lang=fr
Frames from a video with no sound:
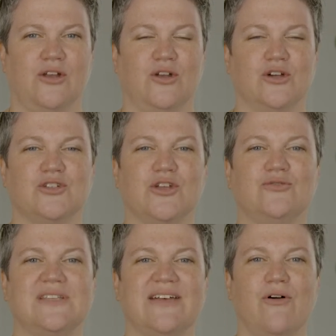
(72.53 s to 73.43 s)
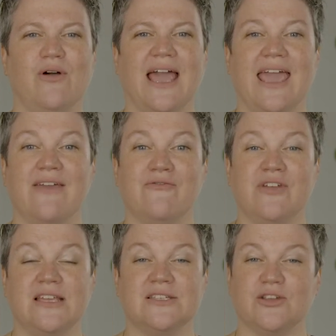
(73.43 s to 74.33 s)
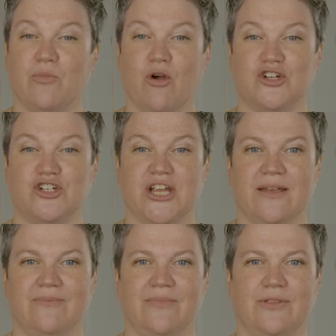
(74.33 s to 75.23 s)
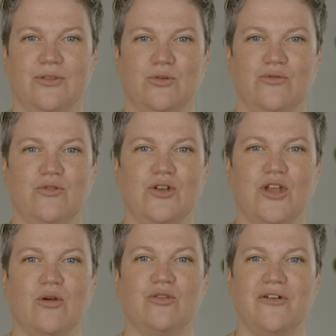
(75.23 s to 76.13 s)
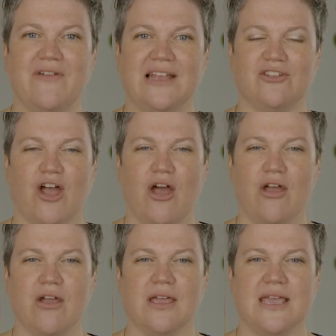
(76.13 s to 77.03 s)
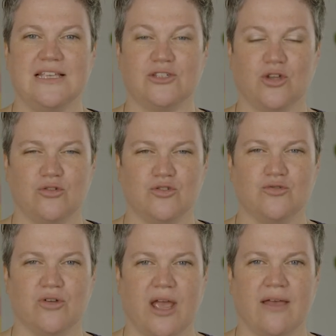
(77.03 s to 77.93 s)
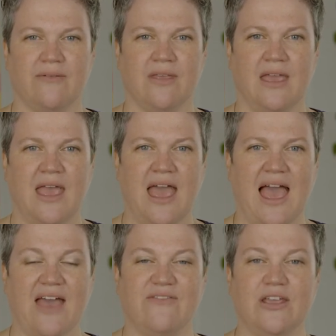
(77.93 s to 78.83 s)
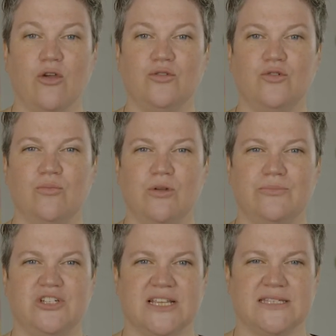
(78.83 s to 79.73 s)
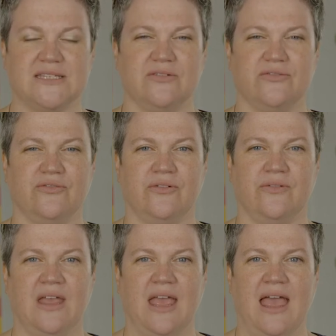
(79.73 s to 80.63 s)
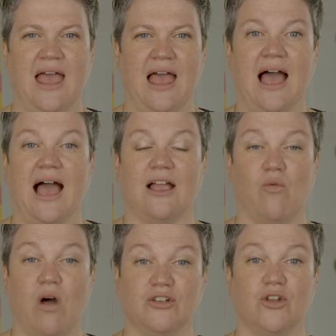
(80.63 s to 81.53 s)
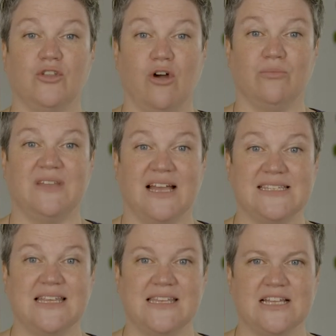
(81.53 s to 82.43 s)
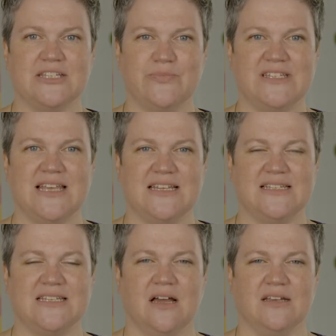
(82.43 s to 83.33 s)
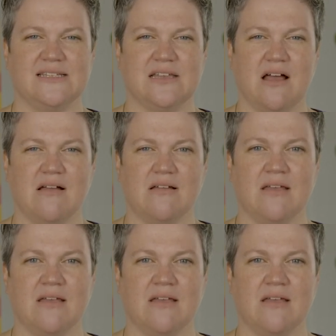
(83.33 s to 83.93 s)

Lorsque nous avons rêvé ce projet, nous le voulions novateur et structurant, avec un double objectif, accroître le nombre d'enseignants spécialisés dans les arts